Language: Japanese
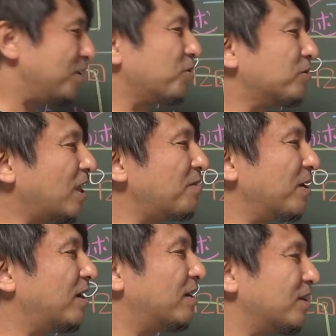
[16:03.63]
よく
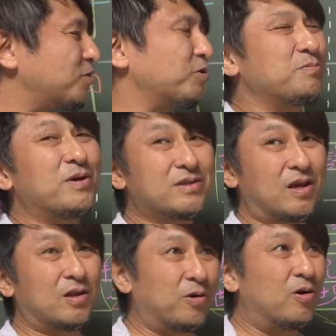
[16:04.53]
テーマの話をします
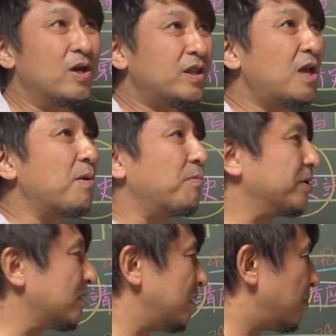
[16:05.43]
けれども、テーマも
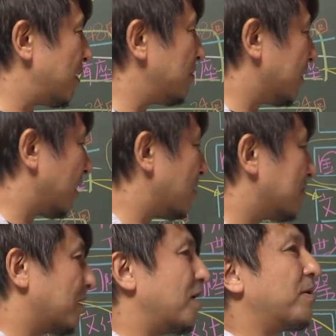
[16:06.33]
別にレベルは高
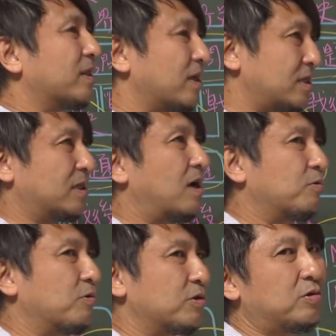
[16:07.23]
くないわけだし、各
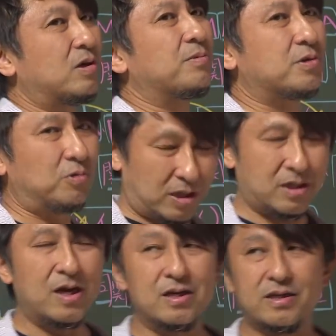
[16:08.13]
国首都がもそうで
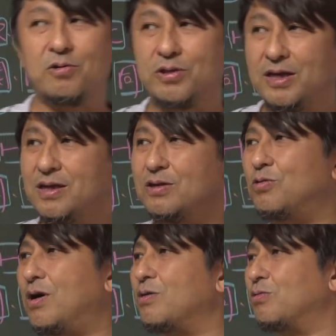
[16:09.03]
す。生後対策
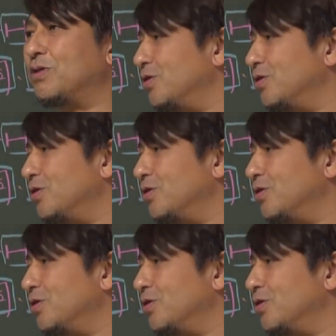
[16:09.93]
とかはこんな